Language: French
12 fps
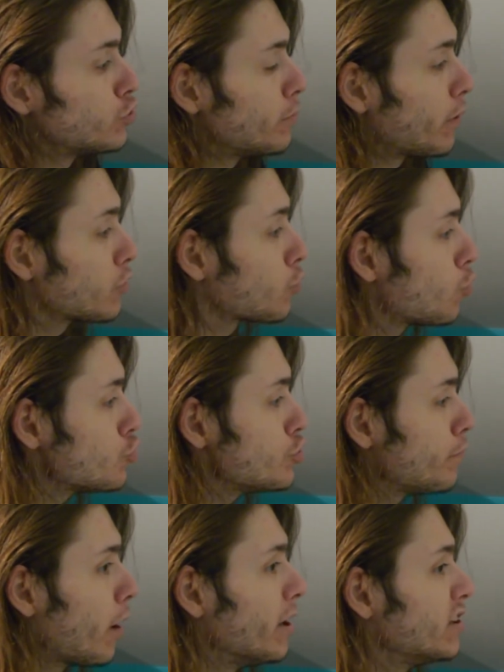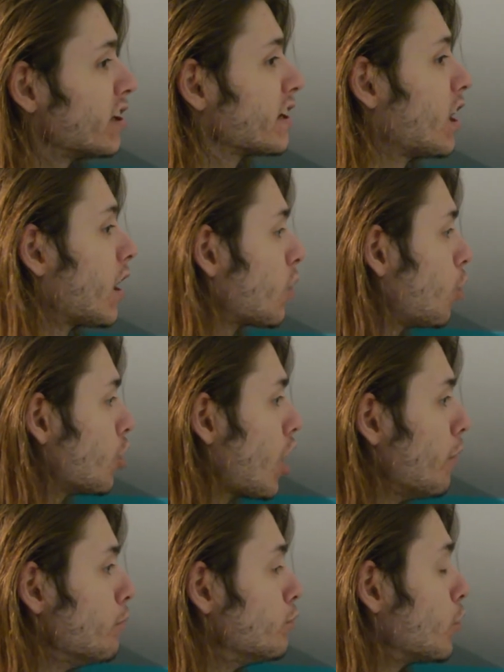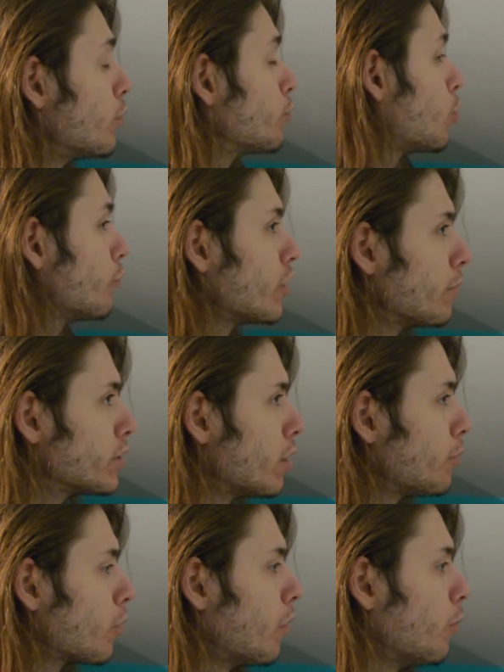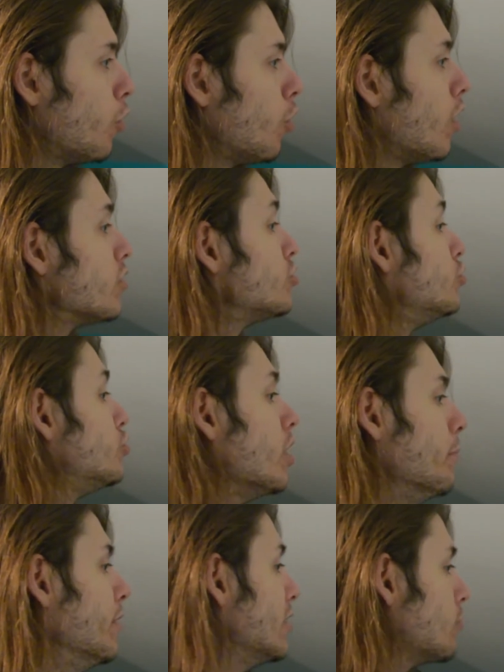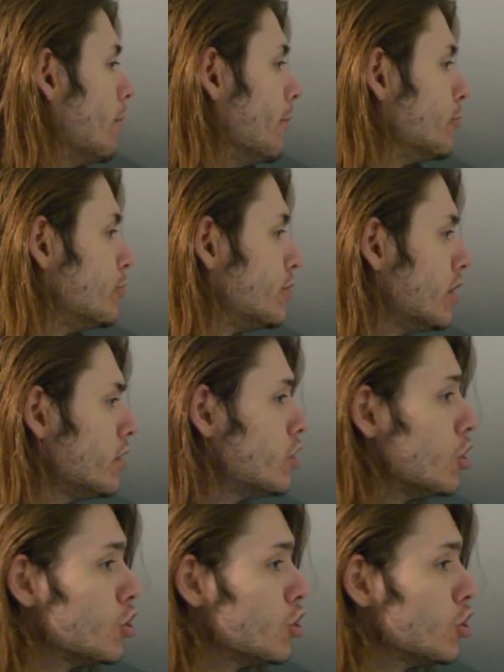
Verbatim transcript: je sais pas trop, j'ai pas un matériel incroyable, mais bon, il me convient bien pour le moment, hein. Système D, toi-même tu sais.